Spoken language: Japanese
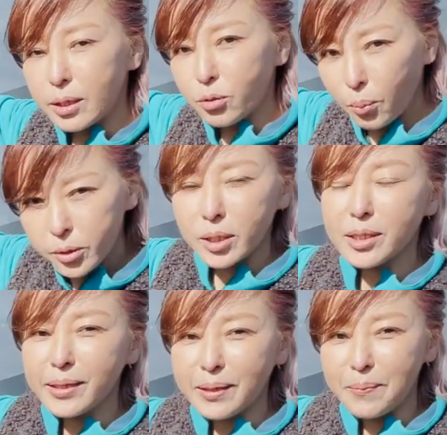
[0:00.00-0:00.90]
て登ってい
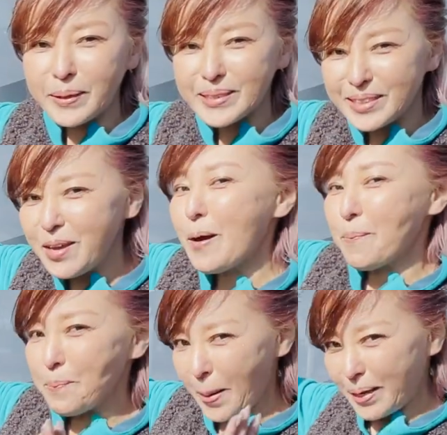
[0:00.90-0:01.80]
ただけます。では
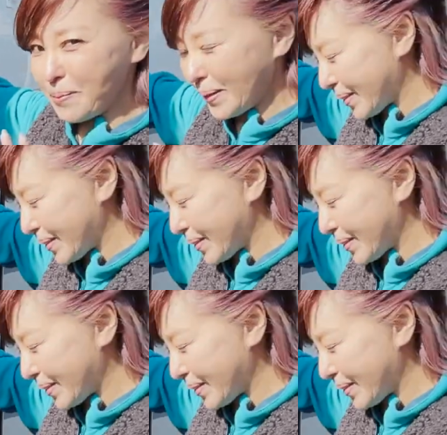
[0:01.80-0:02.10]
参りま